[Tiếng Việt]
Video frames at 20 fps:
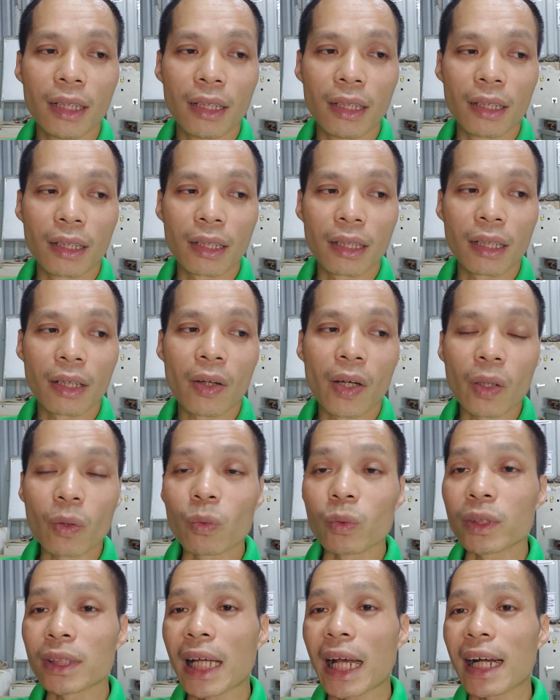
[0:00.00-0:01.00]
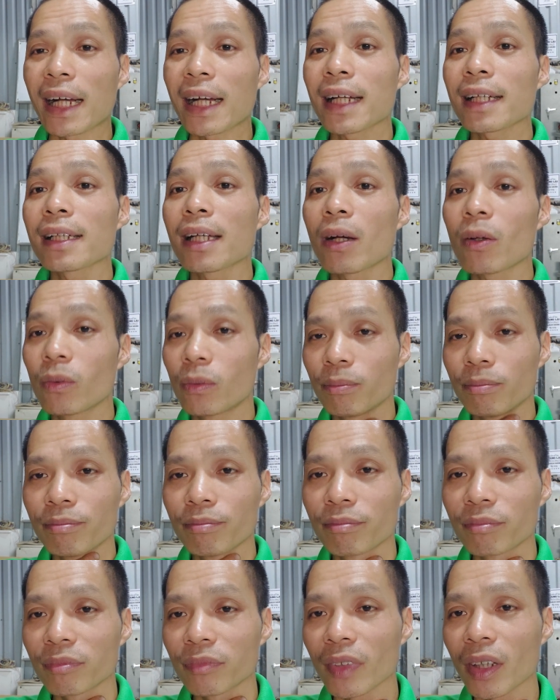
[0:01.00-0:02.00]
uh, cái loại củ sạc khác nhau
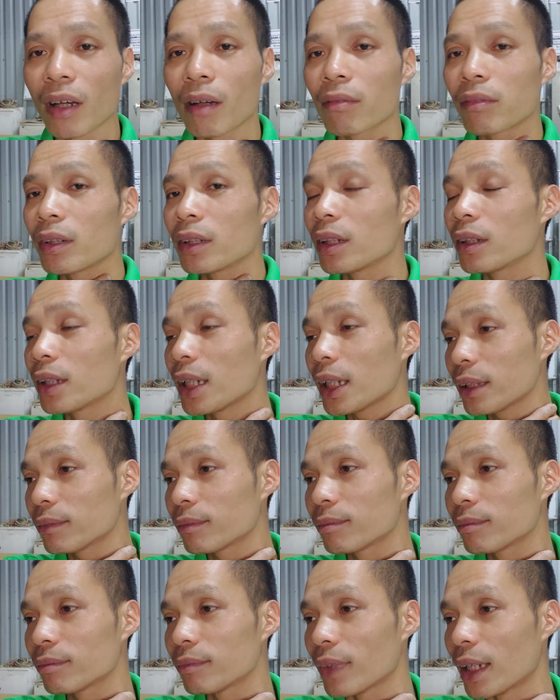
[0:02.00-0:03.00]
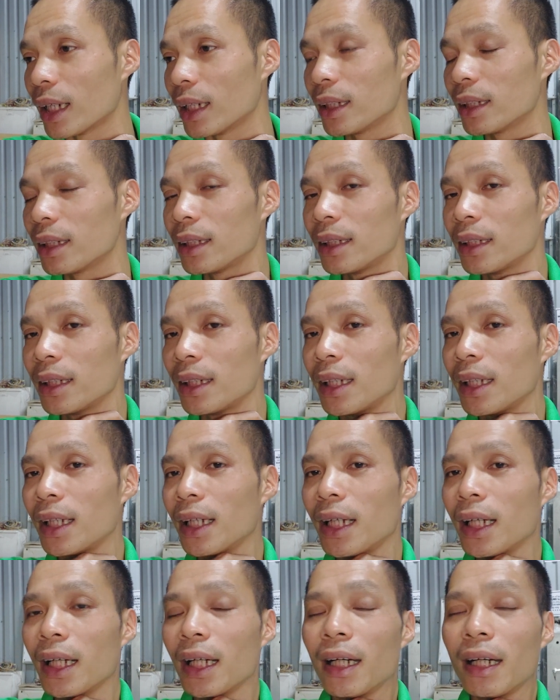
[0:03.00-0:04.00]
nó không có tương thích đấy
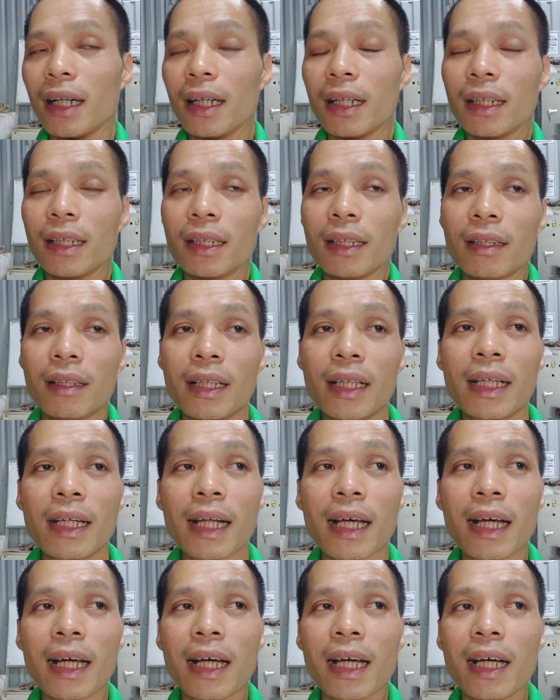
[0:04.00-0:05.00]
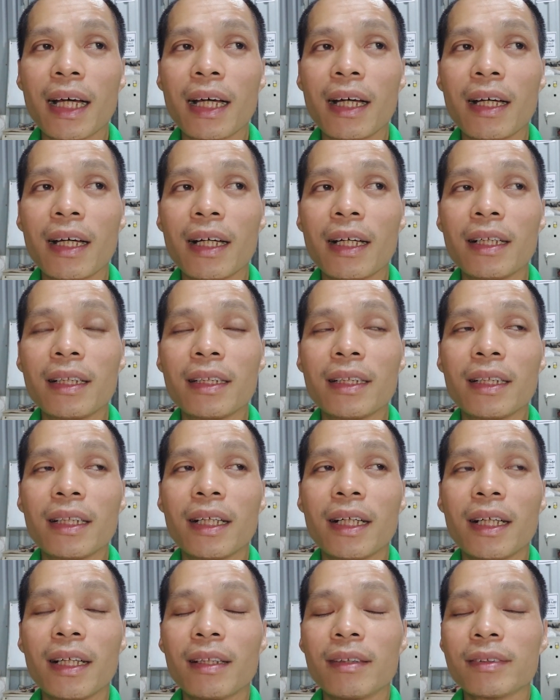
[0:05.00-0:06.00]
uh, nên là
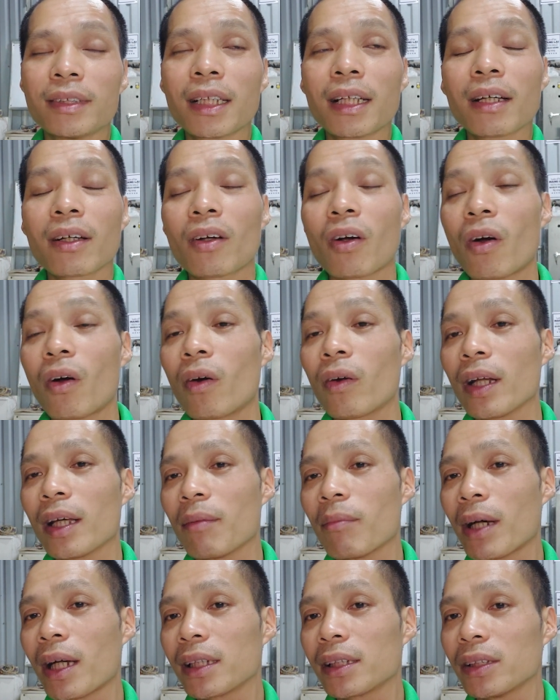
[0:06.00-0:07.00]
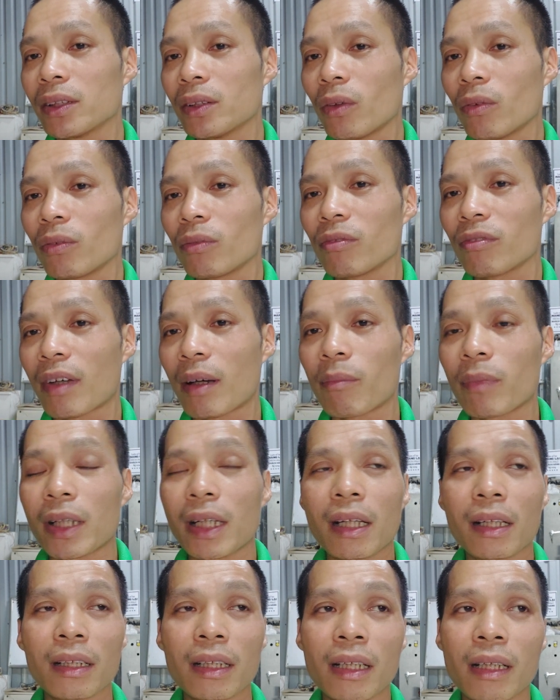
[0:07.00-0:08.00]
uh, rất là khó để mang sử dụng và một
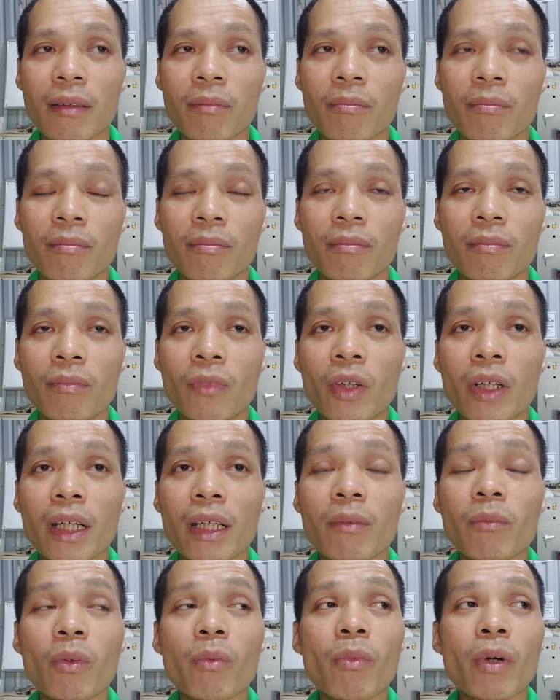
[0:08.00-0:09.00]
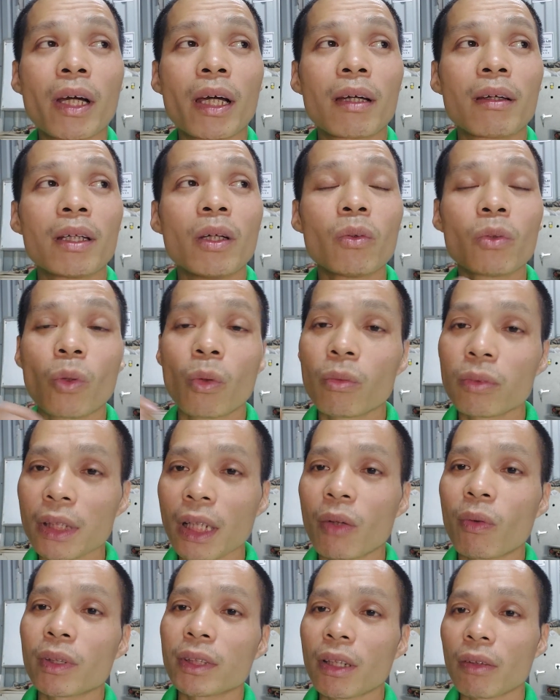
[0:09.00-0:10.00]
cái đặc điểm một cái một, một cái yếu tố cũng
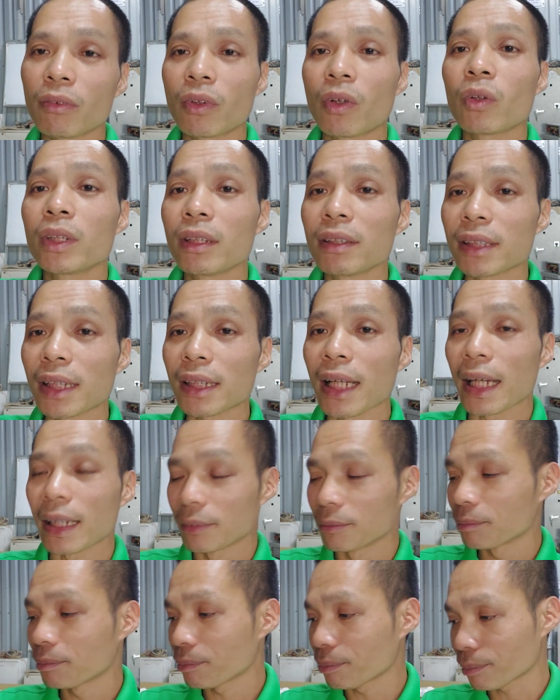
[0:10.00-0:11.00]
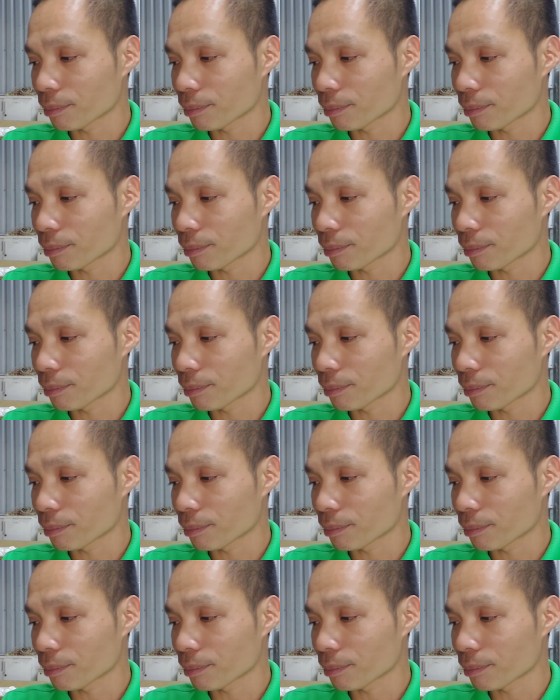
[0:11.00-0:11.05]
rất là quan trọng đó chính là giá thành